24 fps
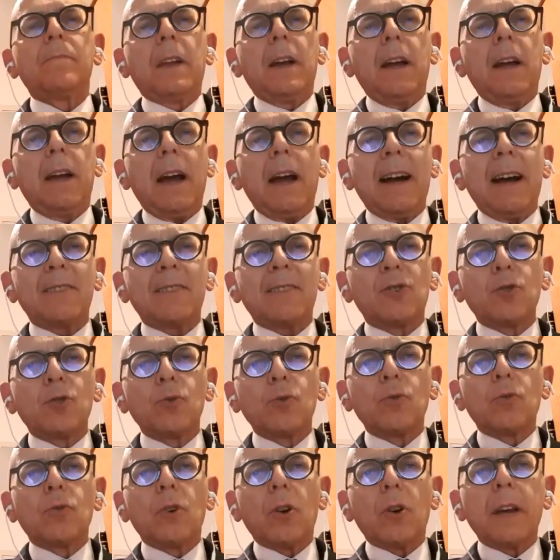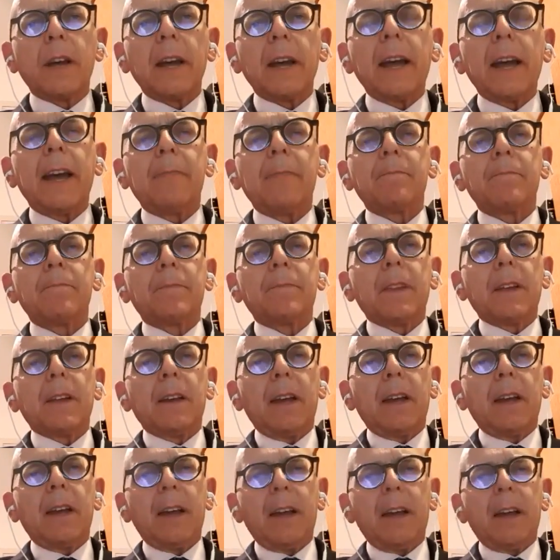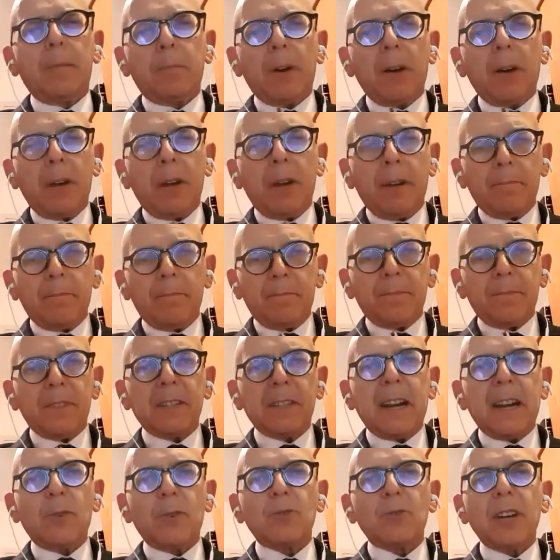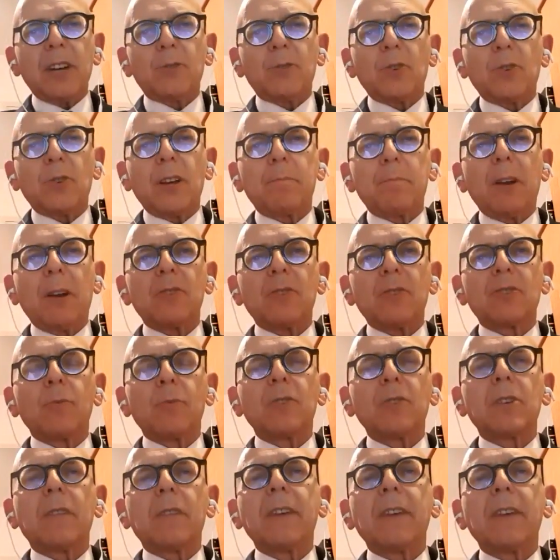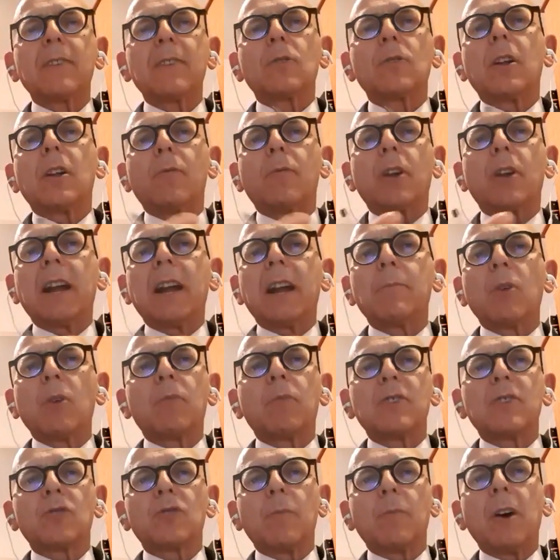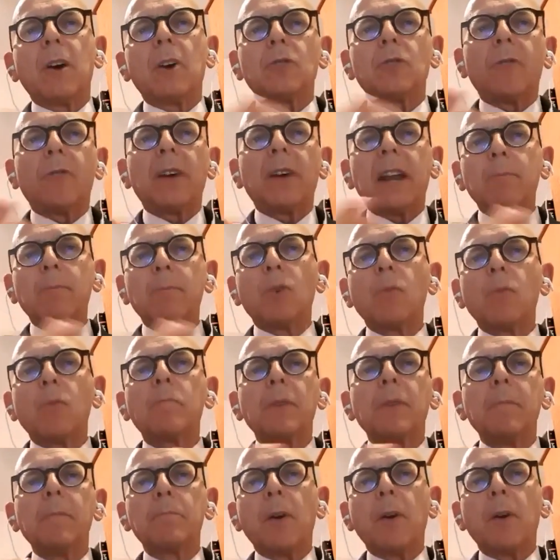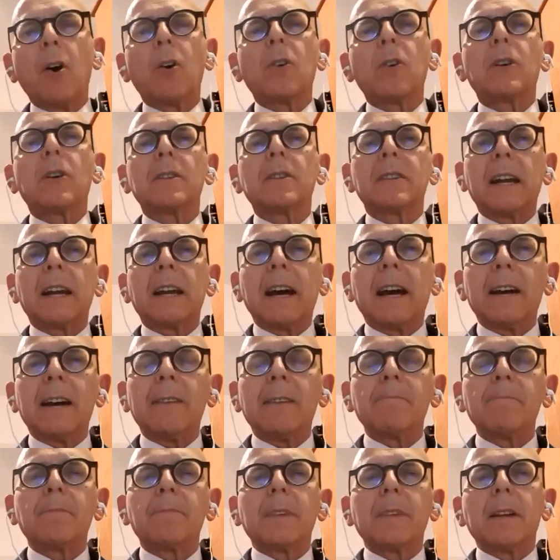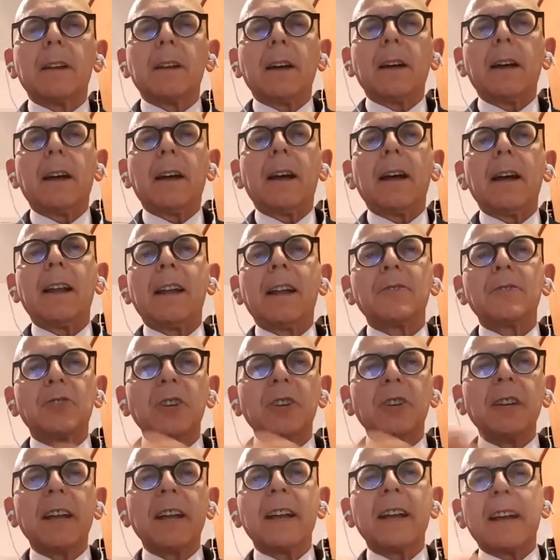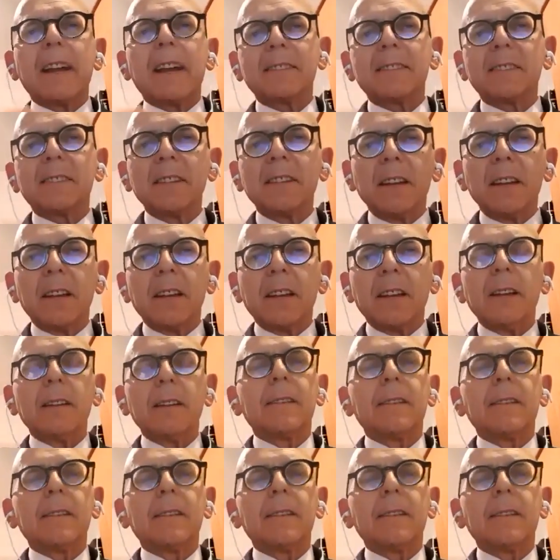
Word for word: Eh, aggiungo che, eh, poi sarà oggetto del prossimo intervento, lavoreremo in questo modo, faremo un ping pong tra eh, Lancini e Garassini